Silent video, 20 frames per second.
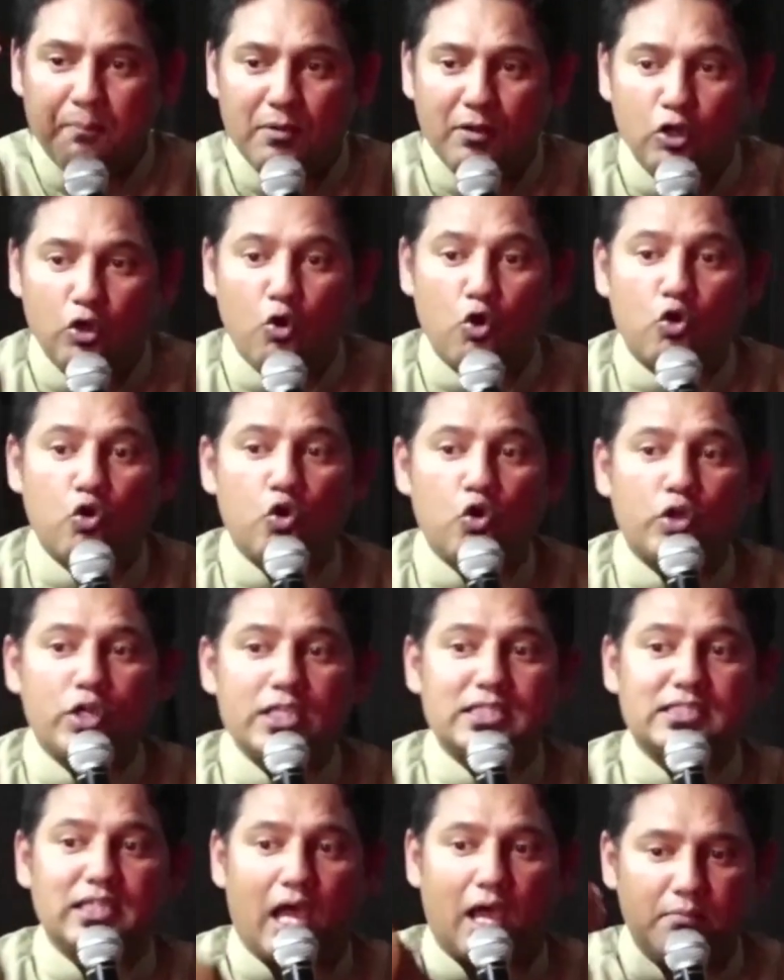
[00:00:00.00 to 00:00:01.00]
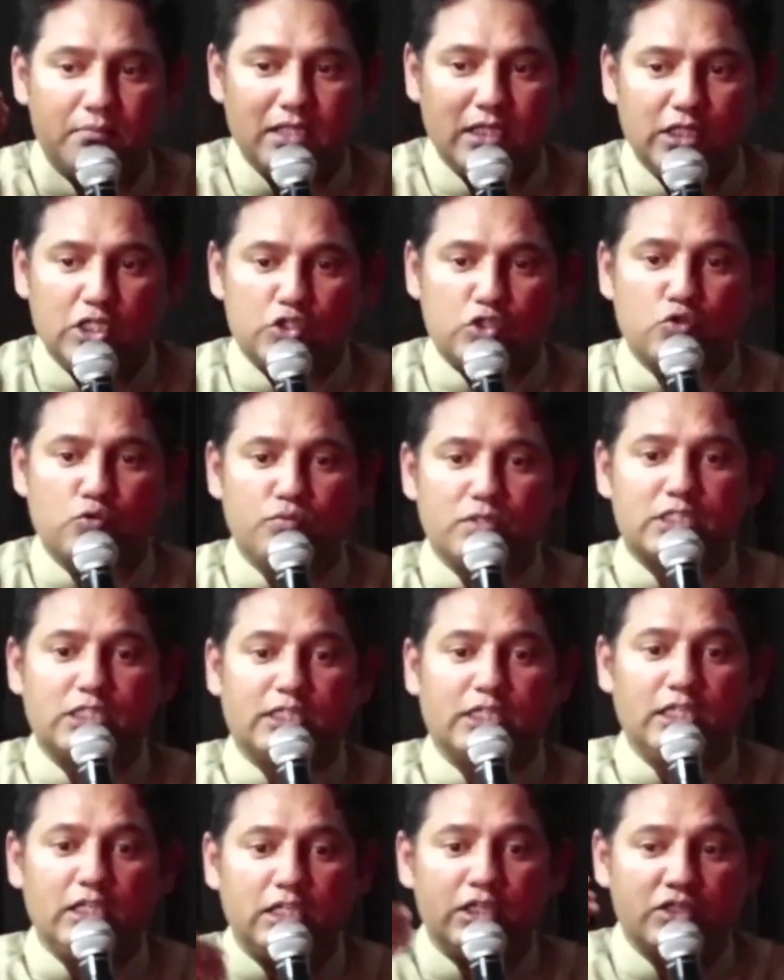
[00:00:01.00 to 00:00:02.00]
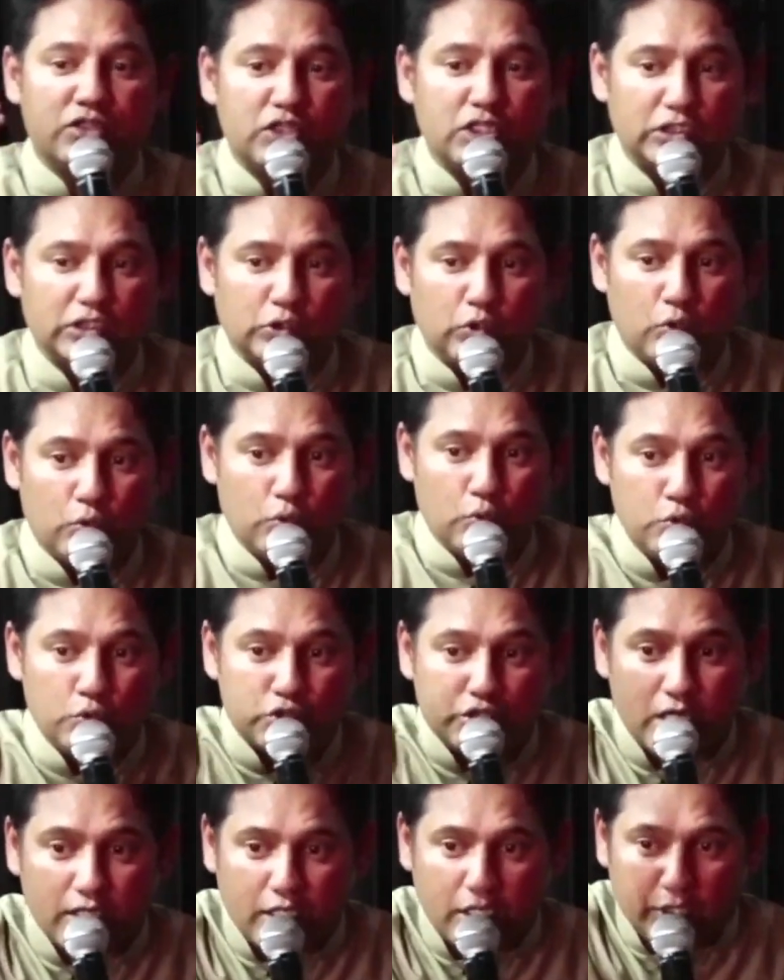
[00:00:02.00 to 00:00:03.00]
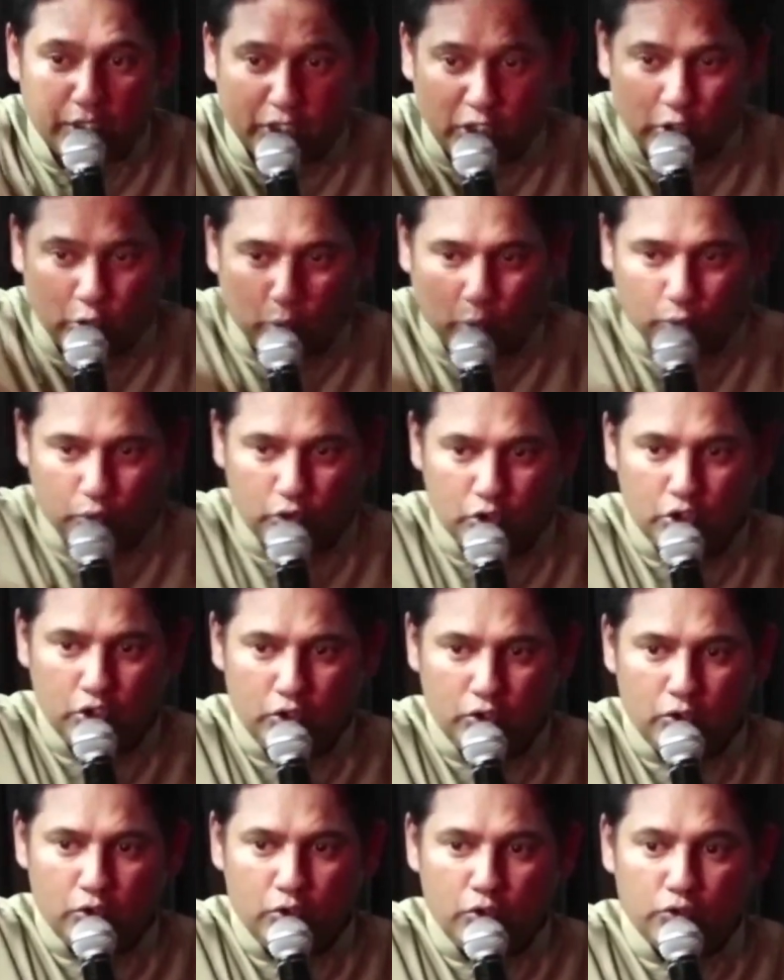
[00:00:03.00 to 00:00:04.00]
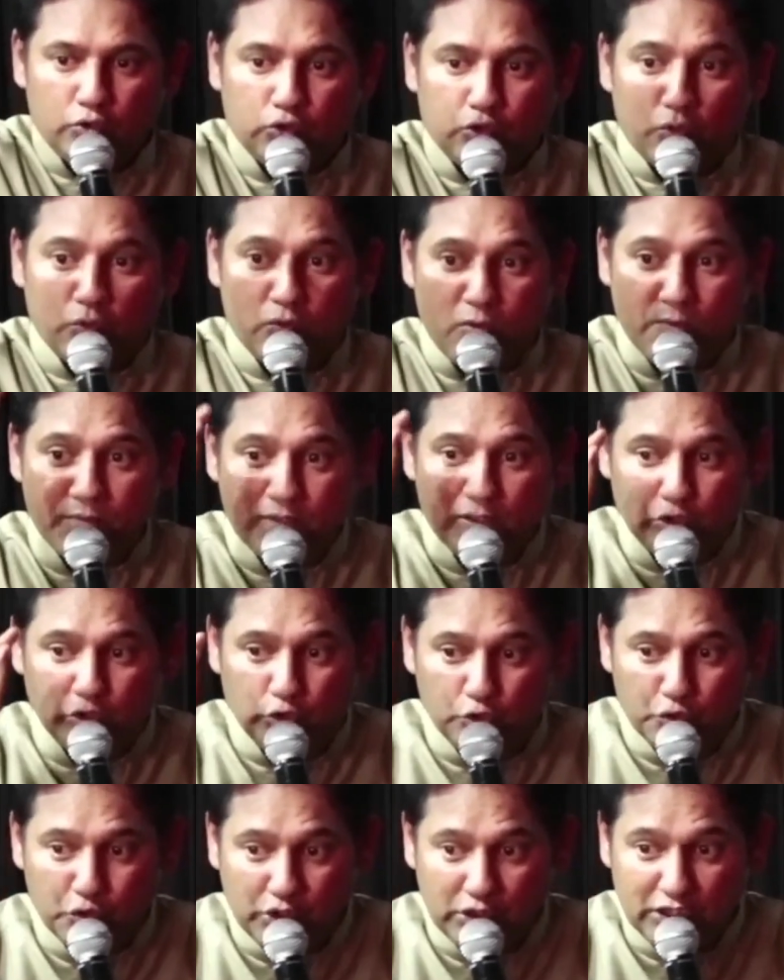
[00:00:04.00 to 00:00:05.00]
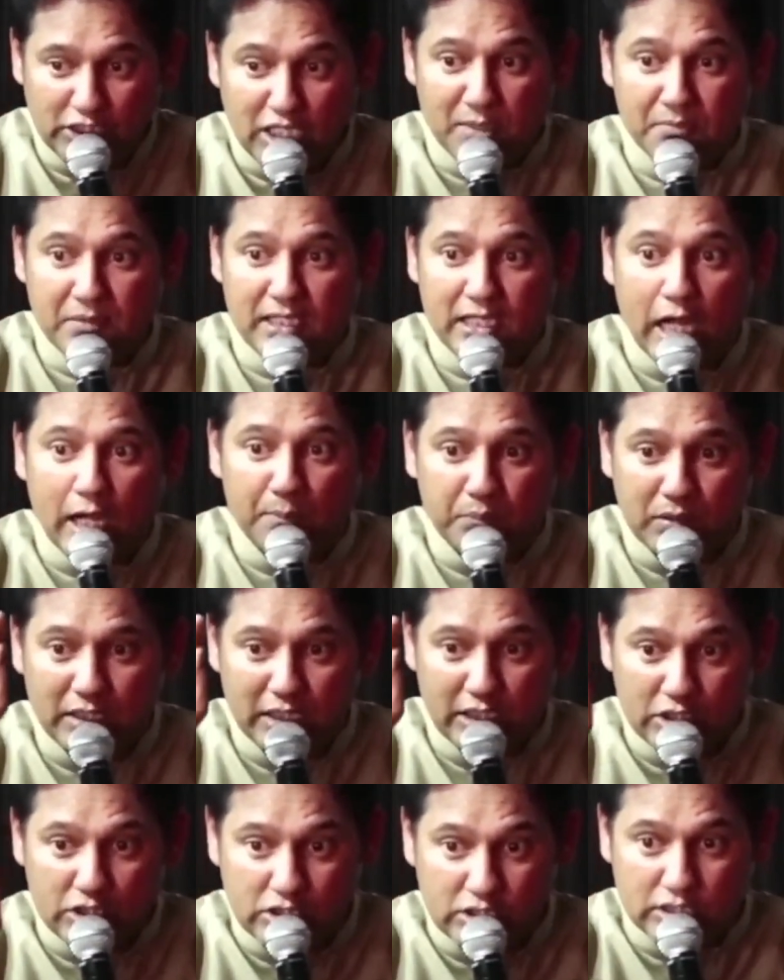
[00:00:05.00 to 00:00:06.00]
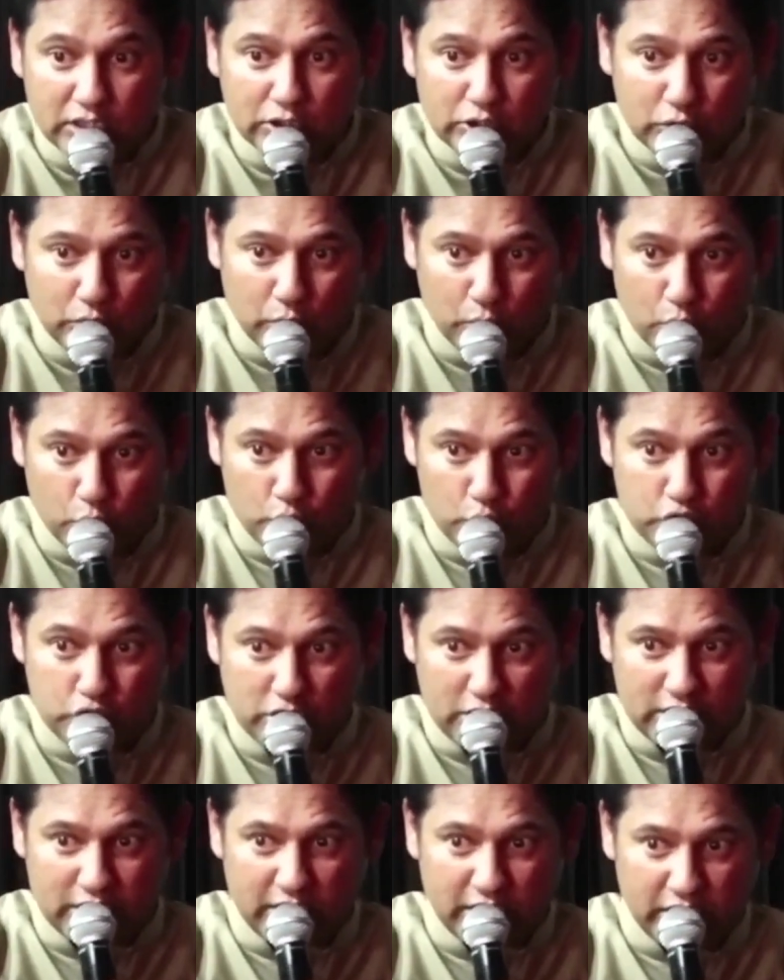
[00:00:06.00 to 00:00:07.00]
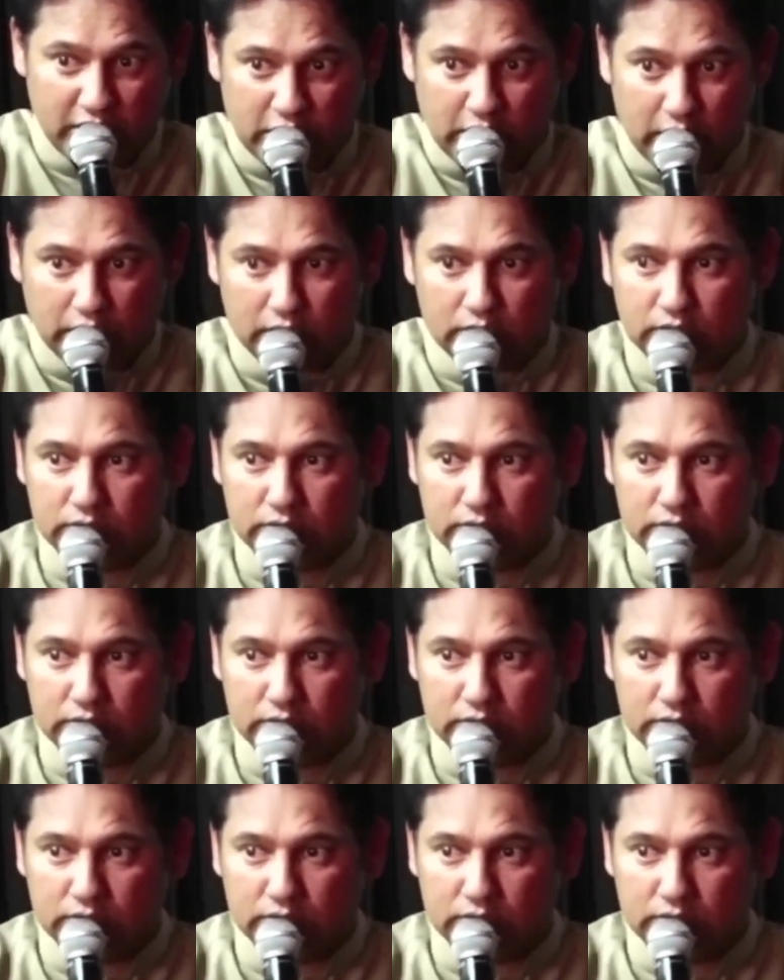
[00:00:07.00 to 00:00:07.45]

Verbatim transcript: लोगों के सामने यीशु मसीह की इज्जत को ऊंचा कर रहे हो तो वो भी दुनिया में आपकी इज्जत को ऊंचा करेगा